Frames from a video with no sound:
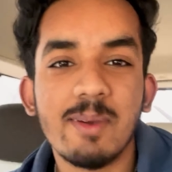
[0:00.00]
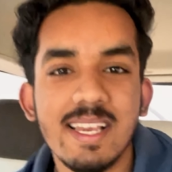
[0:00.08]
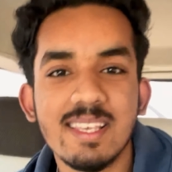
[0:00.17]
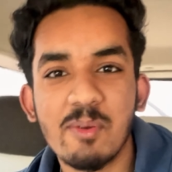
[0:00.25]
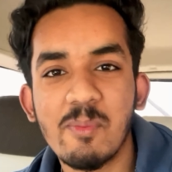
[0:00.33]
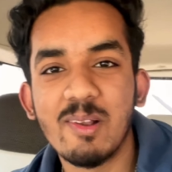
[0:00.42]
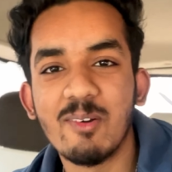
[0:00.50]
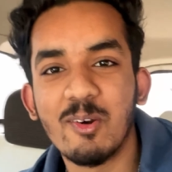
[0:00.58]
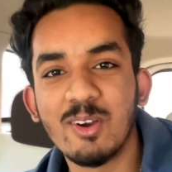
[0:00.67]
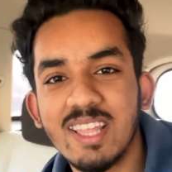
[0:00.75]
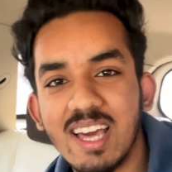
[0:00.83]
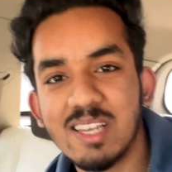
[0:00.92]
भाई से भी
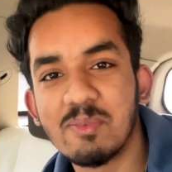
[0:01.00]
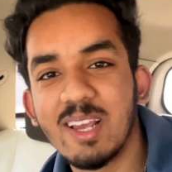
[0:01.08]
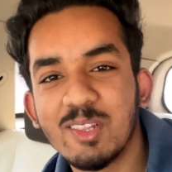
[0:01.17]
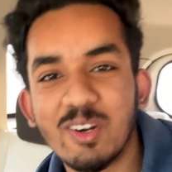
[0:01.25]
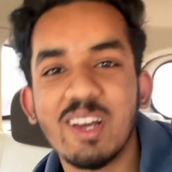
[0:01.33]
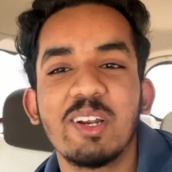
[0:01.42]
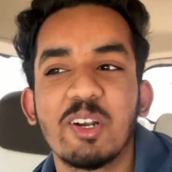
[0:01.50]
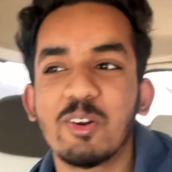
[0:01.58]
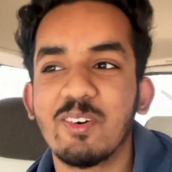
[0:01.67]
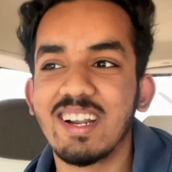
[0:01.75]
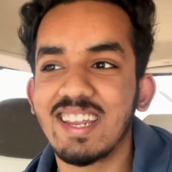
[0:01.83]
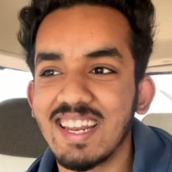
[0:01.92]
मिलवाऊंगा दानिश भाई थोड़ा
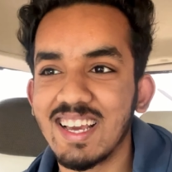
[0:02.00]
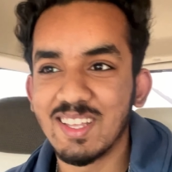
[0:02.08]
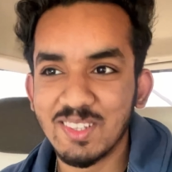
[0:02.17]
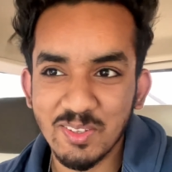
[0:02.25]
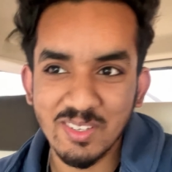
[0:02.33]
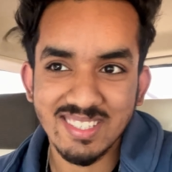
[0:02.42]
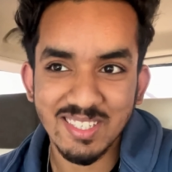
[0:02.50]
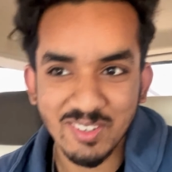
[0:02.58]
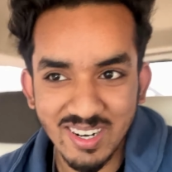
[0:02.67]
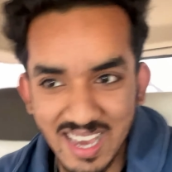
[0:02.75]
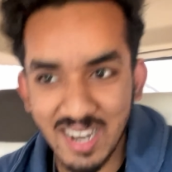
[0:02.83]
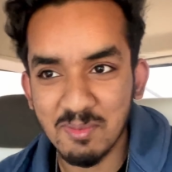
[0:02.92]
इंट्रोवर्ट है ना तो इनसे
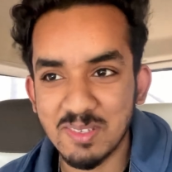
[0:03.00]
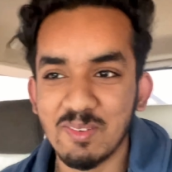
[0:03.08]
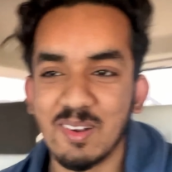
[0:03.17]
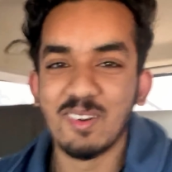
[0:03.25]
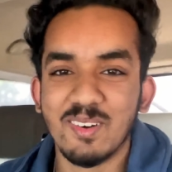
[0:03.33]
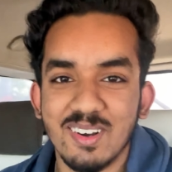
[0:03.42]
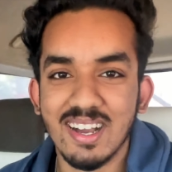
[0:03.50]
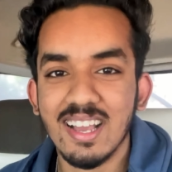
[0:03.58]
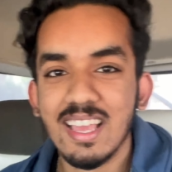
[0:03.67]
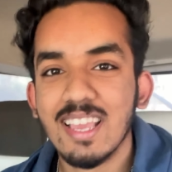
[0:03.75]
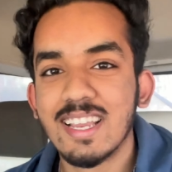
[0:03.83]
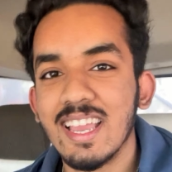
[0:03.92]
थोड़ा आराम से मिलवाऊंगा
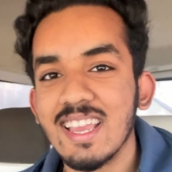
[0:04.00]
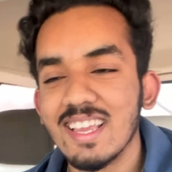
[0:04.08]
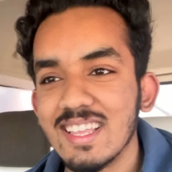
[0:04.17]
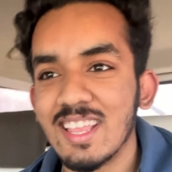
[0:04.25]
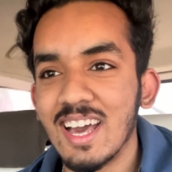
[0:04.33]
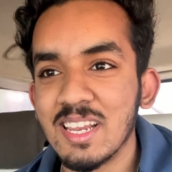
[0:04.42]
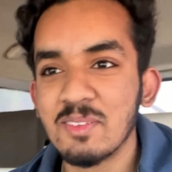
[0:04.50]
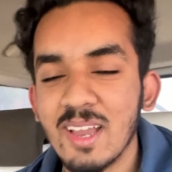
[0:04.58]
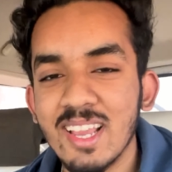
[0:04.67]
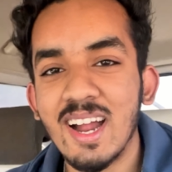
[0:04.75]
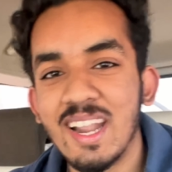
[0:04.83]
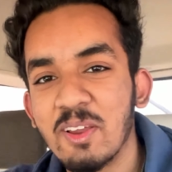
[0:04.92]
कहीं दानिश भाई
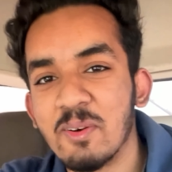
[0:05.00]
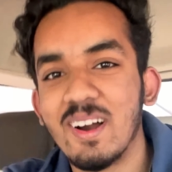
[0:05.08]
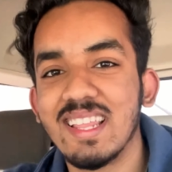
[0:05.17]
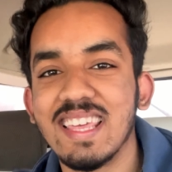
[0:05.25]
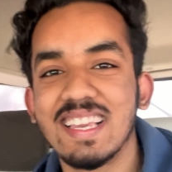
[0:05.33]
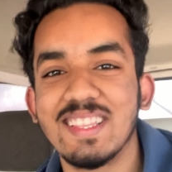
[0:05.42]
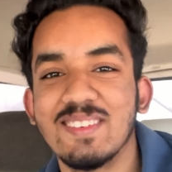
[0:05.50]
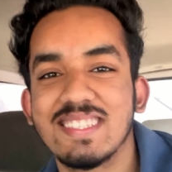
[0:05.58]
गाड़ी घुमा दे एकदम